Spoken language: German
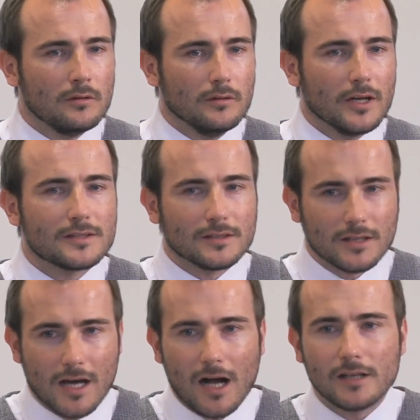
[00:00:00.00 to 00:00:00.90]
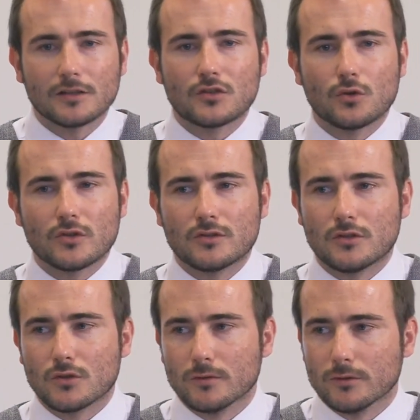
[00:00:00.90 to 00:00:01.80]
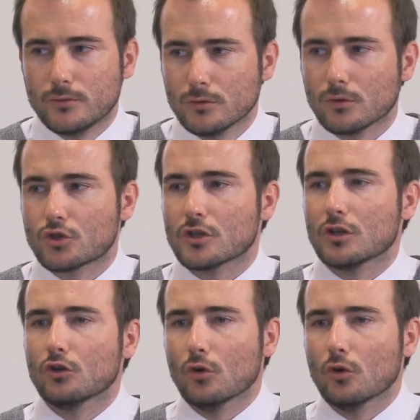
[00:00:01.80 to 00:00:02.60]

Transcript: nach den realen Ressourcen, die zur Verfügung stehen,